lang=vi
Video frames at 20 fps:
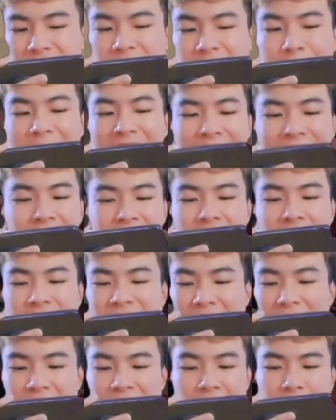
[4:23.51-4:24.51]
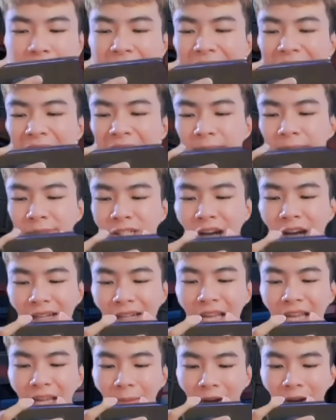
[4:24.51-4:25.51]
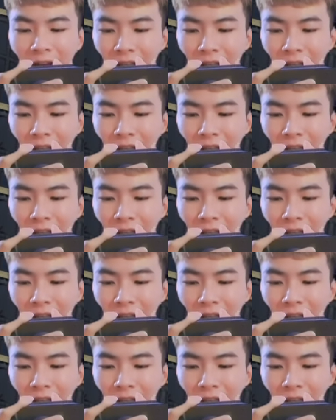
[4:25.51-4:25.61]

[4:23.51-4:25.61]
Xem ai nhận được giải thưởng 10k kim cương nha anh em